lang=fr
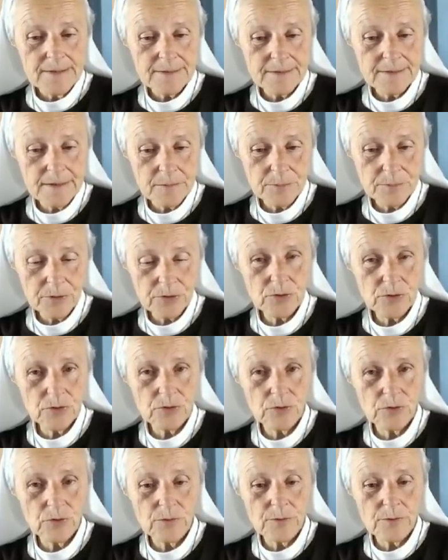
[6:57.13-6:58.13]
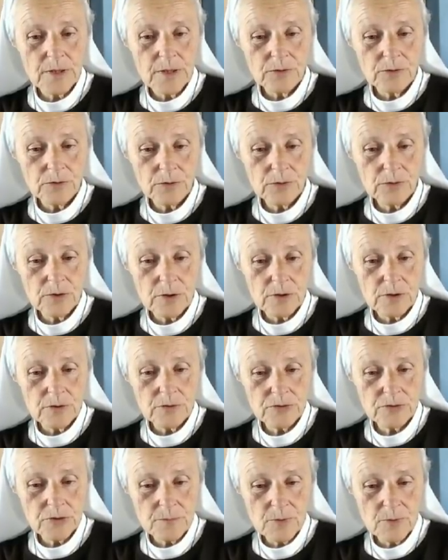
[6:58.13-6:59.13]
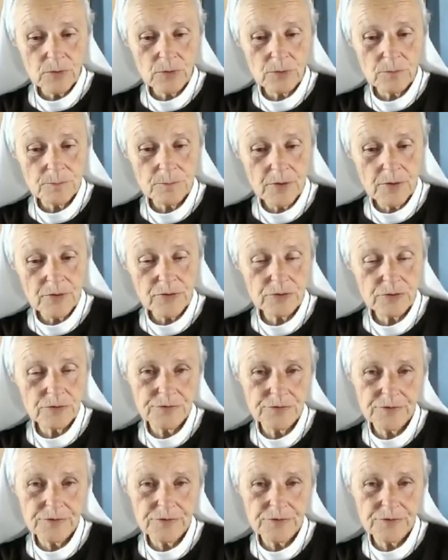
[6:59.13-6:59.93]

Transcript: c'est important qu'on donc non seulement qu'on pense aux